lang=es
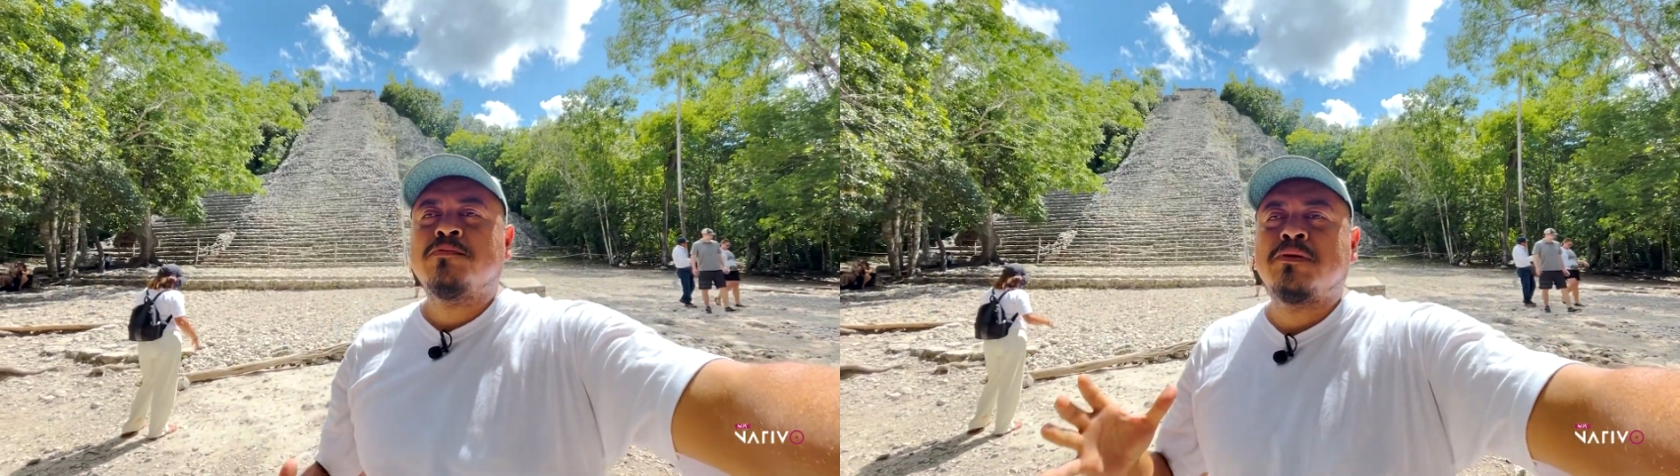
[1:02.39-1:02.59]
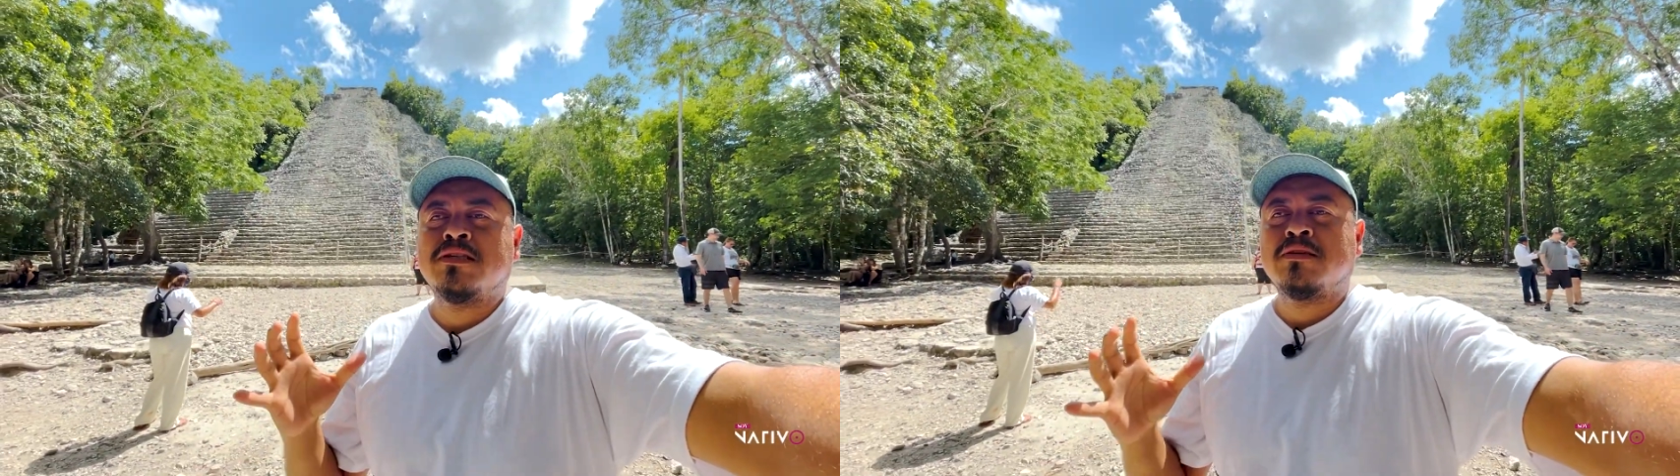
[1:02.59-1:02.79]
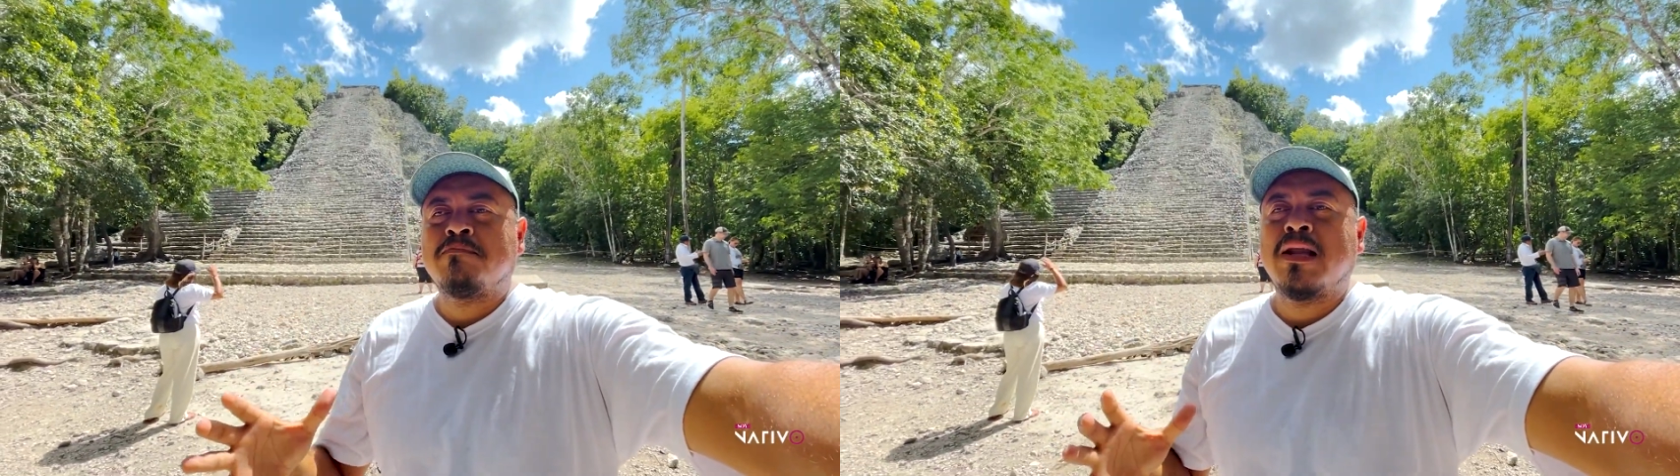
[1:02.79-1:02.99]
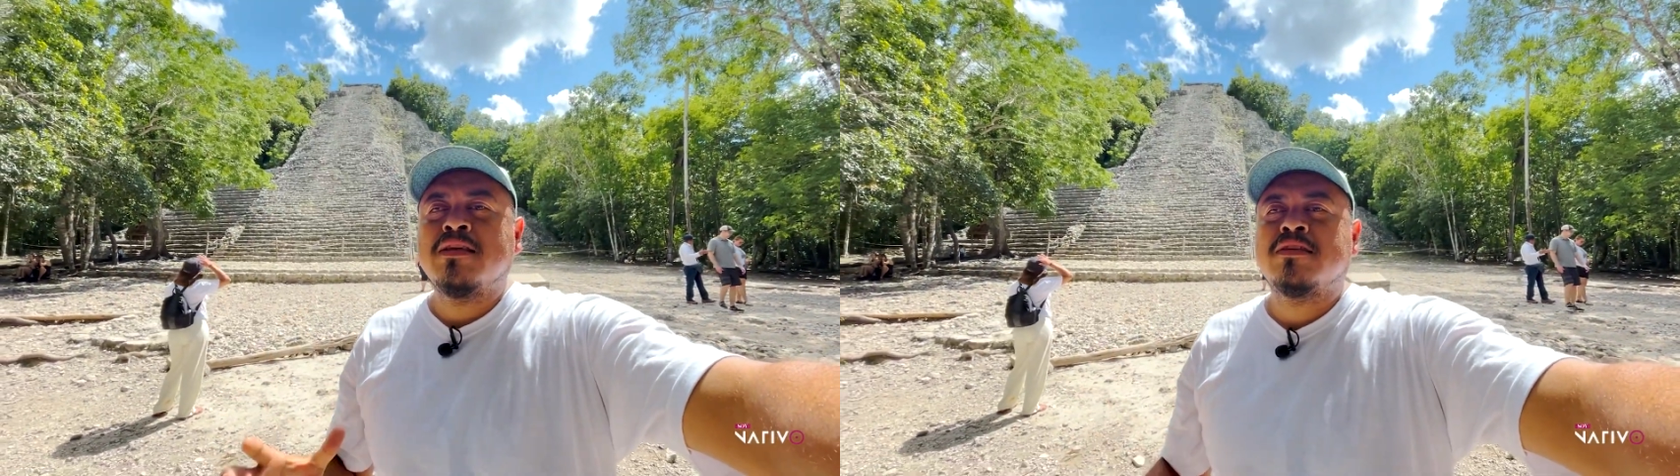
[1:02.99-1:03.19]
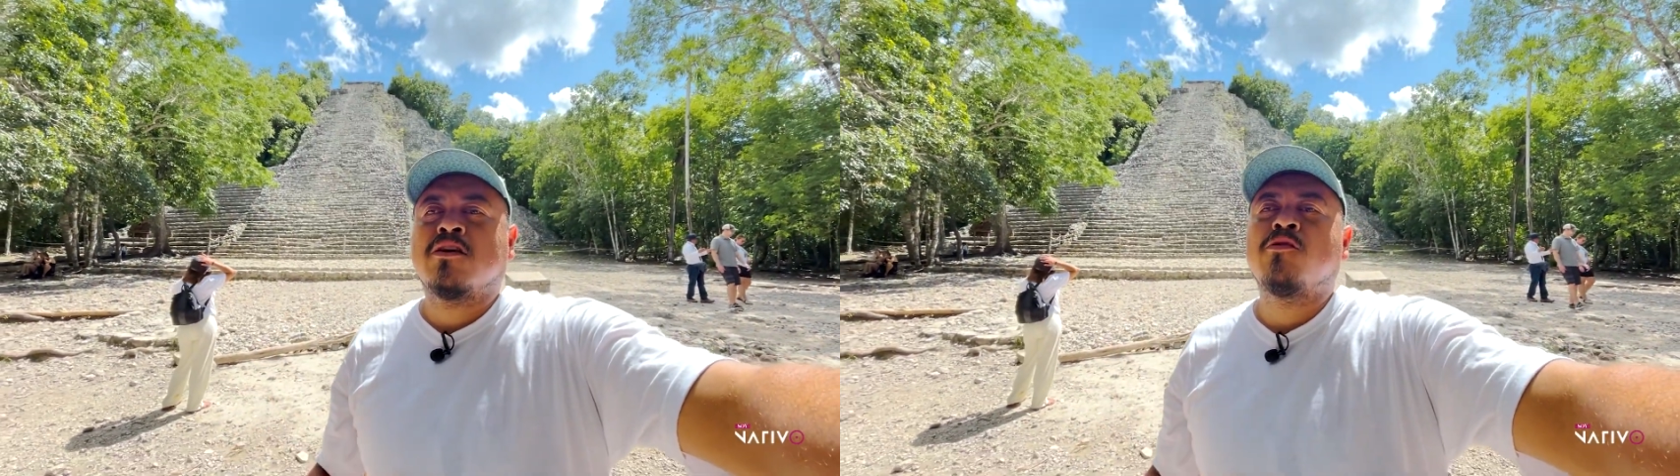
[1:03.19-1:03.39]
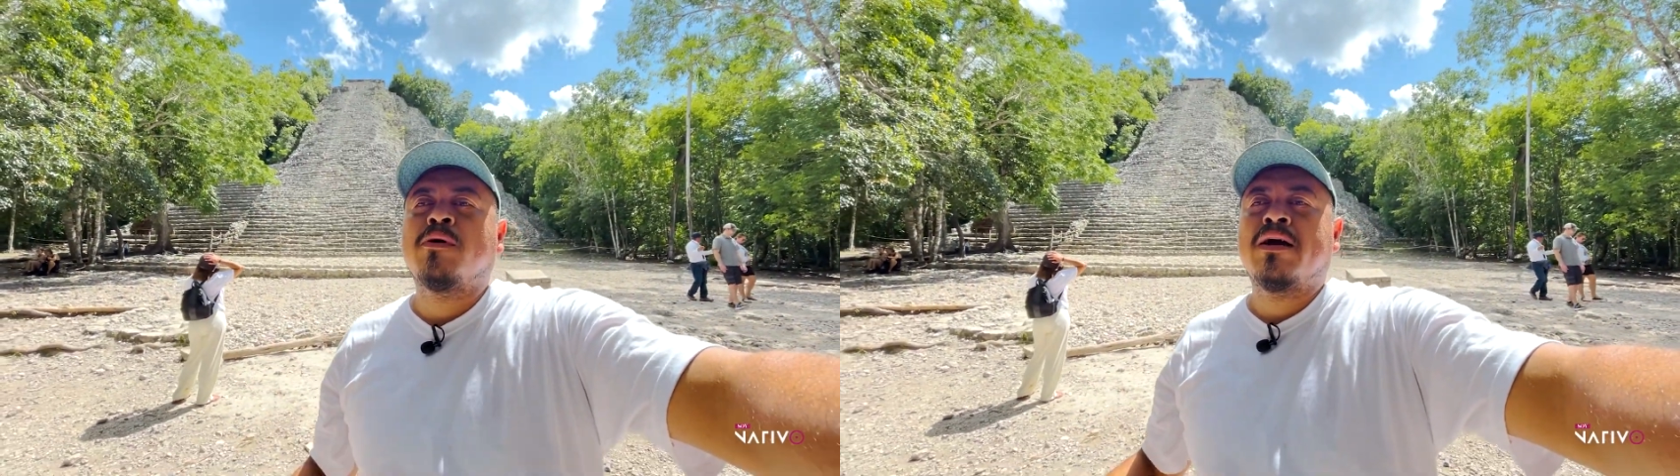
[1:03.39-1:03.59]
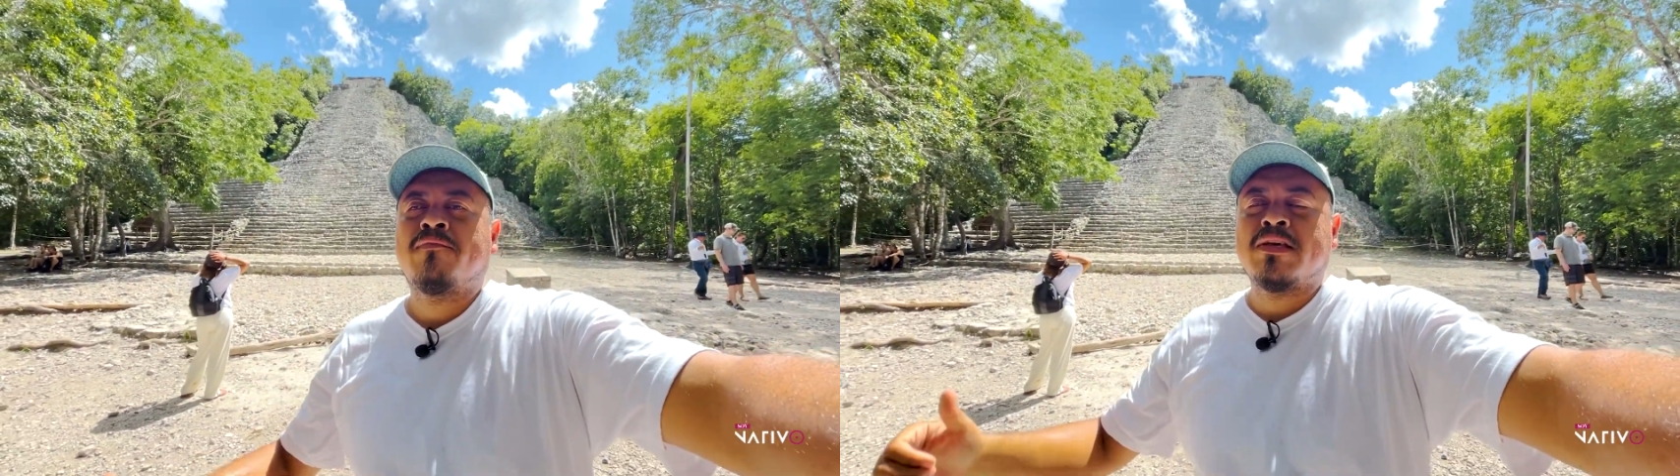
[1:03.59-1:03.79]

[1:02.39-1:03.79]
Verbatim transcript: principales de Cobá.